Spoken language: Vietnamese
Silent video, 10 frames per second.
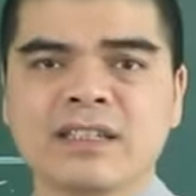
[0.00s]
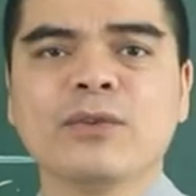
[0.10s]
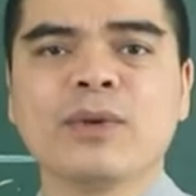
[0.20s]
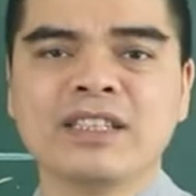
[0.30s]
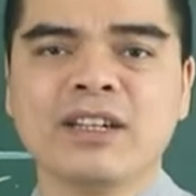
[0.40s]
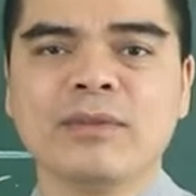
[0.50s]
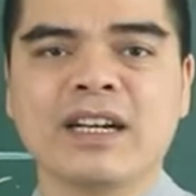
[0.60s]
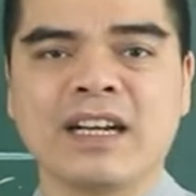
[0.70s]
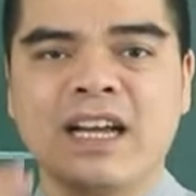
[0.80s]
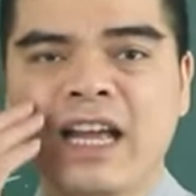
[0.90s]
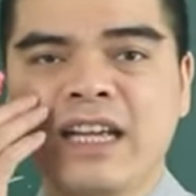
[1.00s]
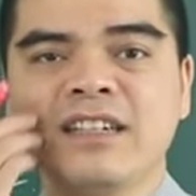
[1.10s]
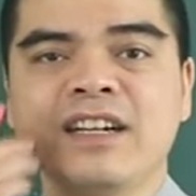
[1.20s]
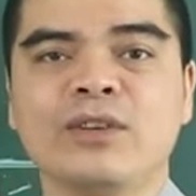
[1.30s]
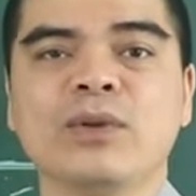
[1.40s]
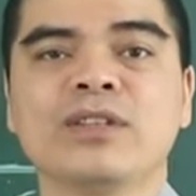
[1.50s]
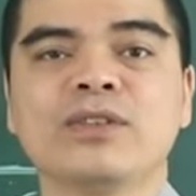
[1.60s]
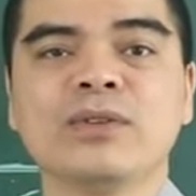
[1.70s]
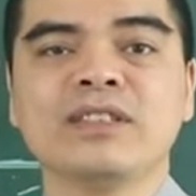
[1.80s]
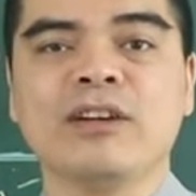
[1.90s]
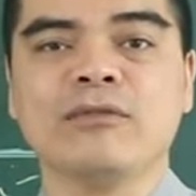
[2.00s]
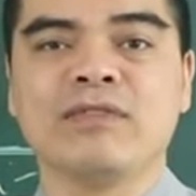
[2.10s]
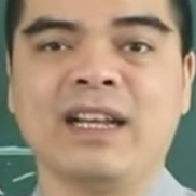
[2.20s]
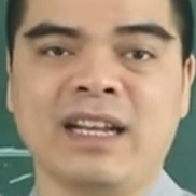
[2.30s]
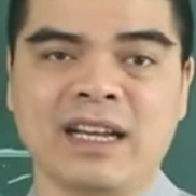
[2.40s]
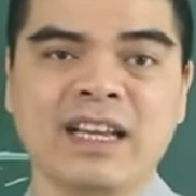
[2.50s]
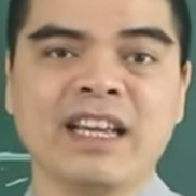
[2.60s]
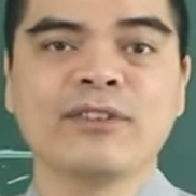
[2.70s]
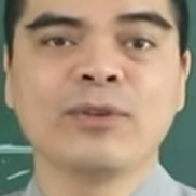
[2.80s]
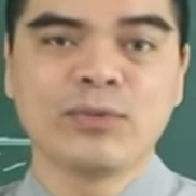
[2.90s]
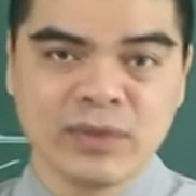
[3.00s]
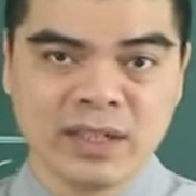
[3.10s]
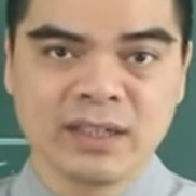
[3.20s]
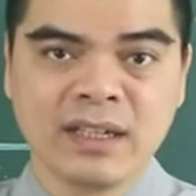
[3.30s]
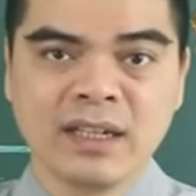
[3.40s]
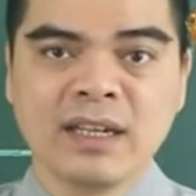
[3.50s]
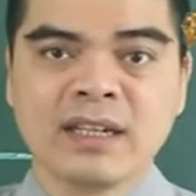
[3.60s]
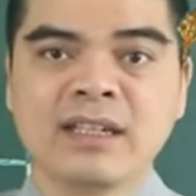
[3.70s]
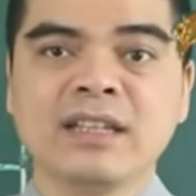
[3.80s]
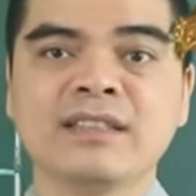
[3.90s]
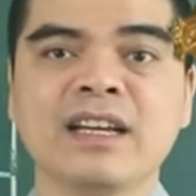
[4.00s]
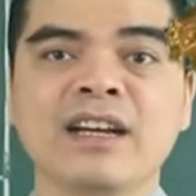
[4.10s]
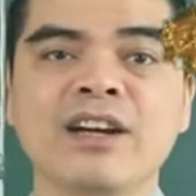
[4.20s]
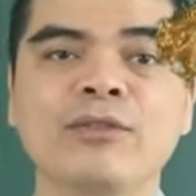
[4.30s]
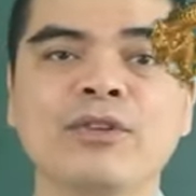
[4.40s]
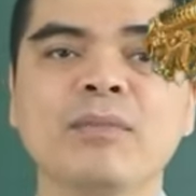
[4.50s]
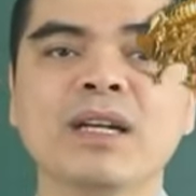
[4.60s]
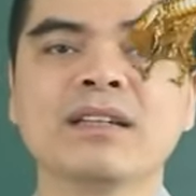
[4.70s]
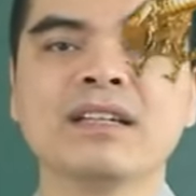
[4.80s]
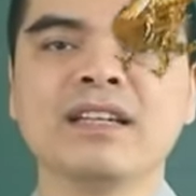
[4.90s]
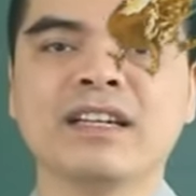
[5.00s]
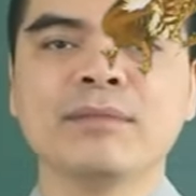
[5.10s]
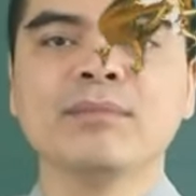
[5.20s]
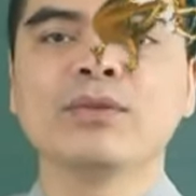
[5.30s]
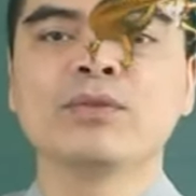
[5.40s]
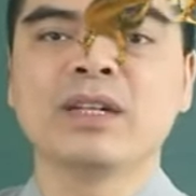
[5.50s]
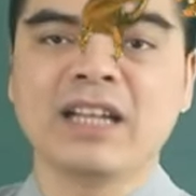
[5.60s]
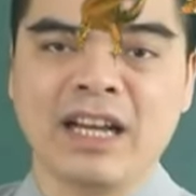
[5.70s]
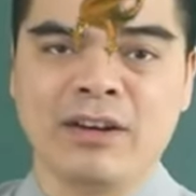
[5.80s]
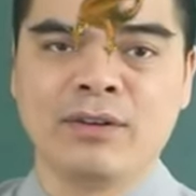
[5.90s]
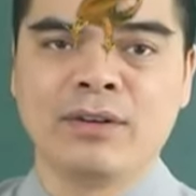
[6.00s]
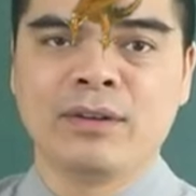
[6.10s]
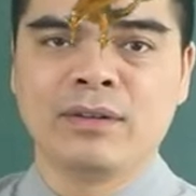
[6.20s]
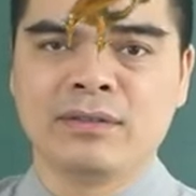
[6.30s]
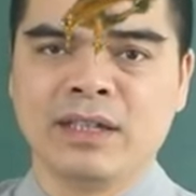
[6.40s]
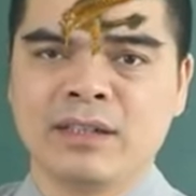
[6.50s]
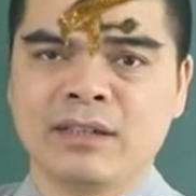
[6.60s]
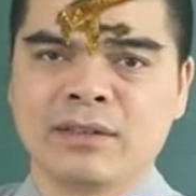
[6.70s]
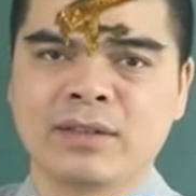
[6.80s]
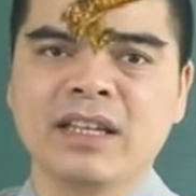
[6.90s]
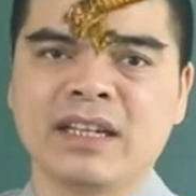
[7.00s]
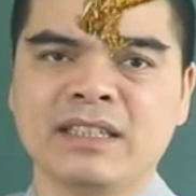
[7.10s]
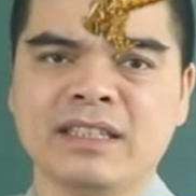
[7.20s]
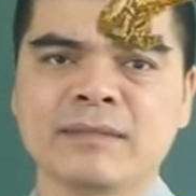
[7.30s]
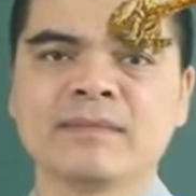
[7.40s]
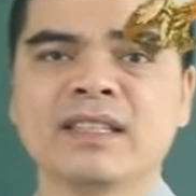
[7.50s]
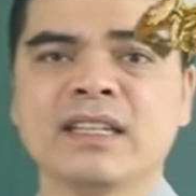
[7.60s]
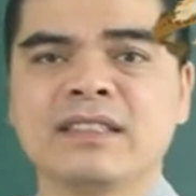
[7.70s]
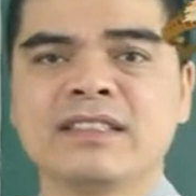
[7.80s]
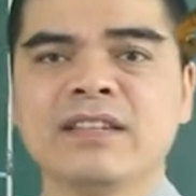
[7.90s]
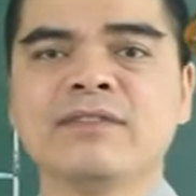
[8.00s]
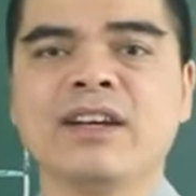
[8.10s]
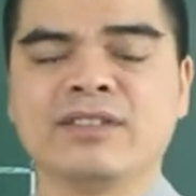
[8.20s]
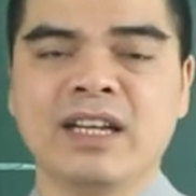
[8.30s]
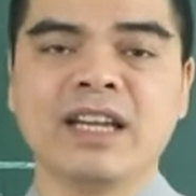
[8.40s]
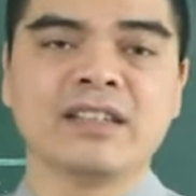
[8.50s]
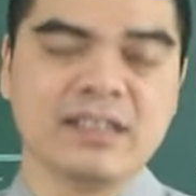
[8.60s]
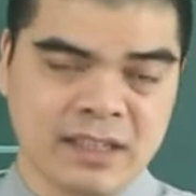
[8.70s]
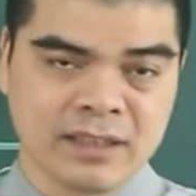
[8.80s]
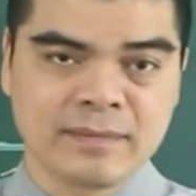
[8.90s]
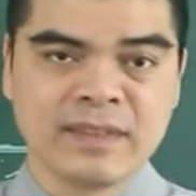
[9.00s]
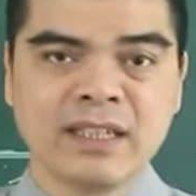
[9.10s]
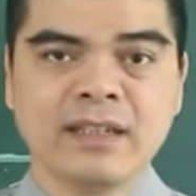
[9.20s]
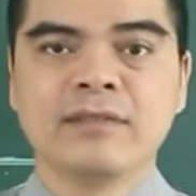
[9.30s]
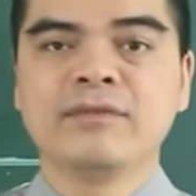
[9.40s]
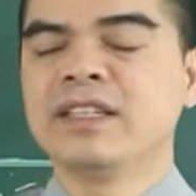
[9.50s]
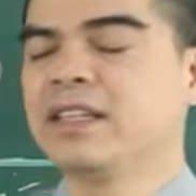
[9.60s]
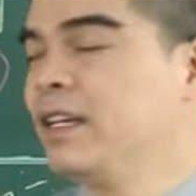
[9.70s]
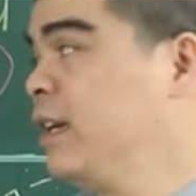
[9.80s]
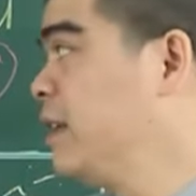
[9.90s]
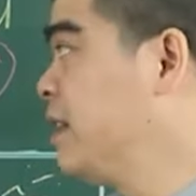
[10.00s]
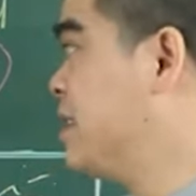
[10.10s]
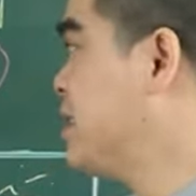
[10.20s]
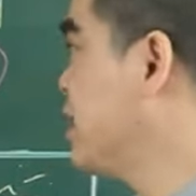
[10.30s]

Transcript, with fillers: Điều quan trọng là cả hai người luôn tôn trọng và lắng nghe đối phương nên sẽ không có bất kỳ cái mâu thuẫn nào đấy có thể là gì chen vào giữa hai người được. Vì thế để